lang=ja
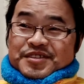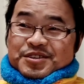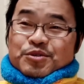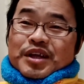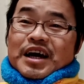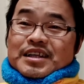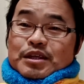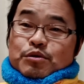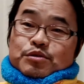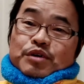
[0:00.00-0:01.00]
乗って帰っ
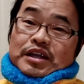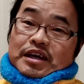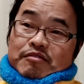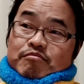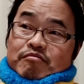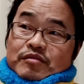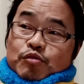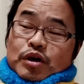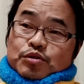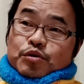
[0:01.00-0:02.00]
てくるとかね。
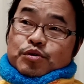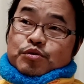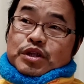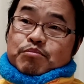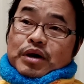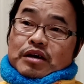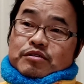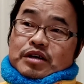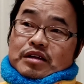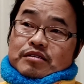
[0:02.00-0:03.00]
どっか東京で
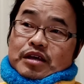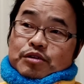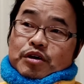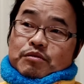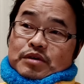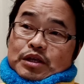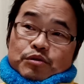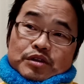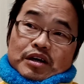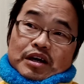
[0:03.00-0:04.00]
バイク買って、富山まで
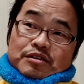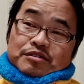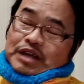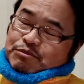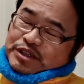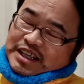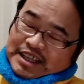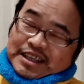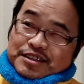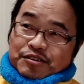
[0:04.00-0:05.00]
乗って帰る。いや、無理か。
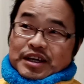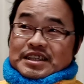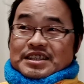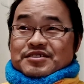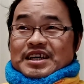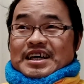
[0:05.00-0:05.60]
そりゃ死ぬな。